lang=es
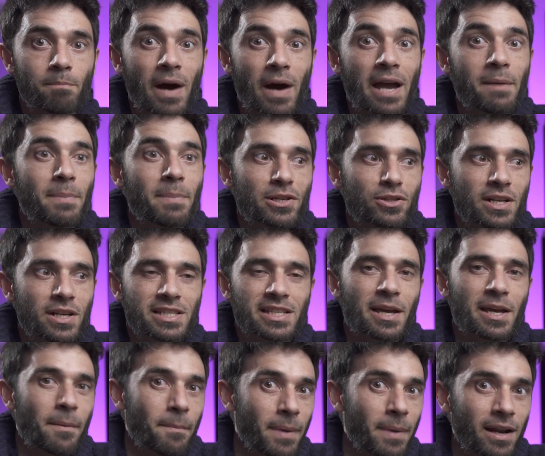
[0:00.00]
hay personas
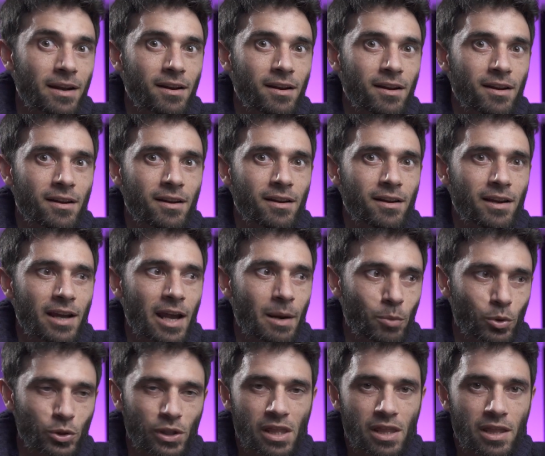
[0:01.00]
que ven el
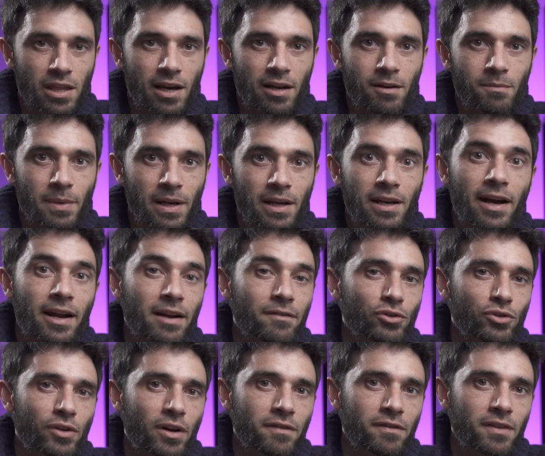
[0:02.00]
potencial, ven la gran
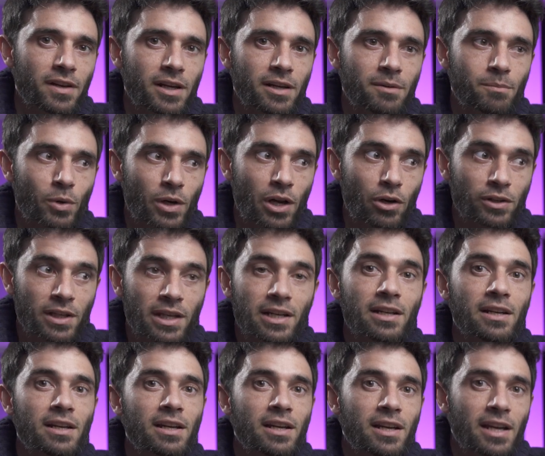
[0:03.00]
fotografía porque lo
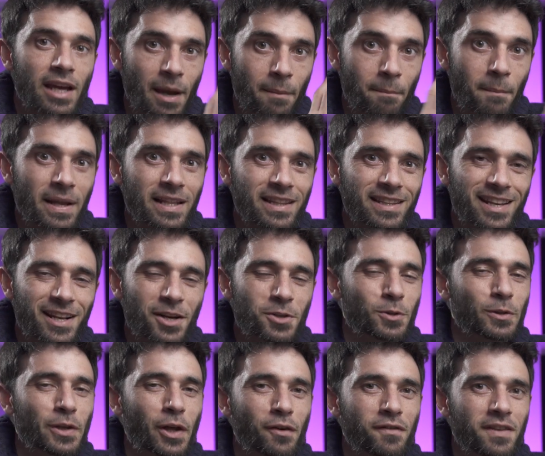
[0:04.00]
tienen en mente el
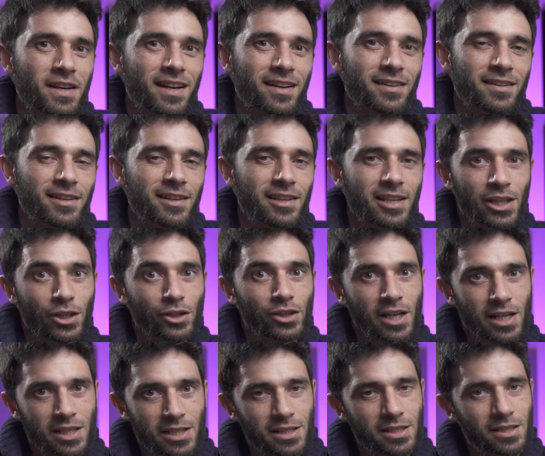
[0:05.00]
resultado final y
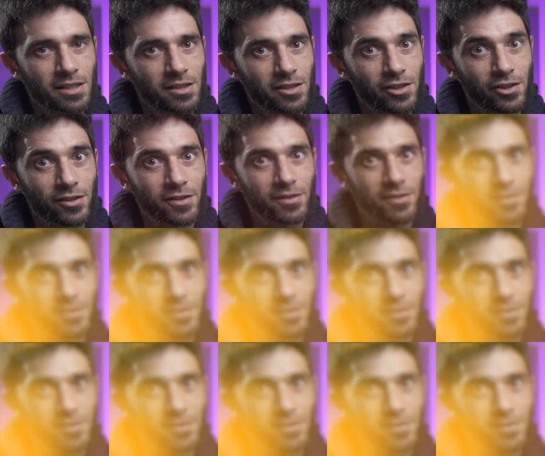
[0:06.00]
otras no.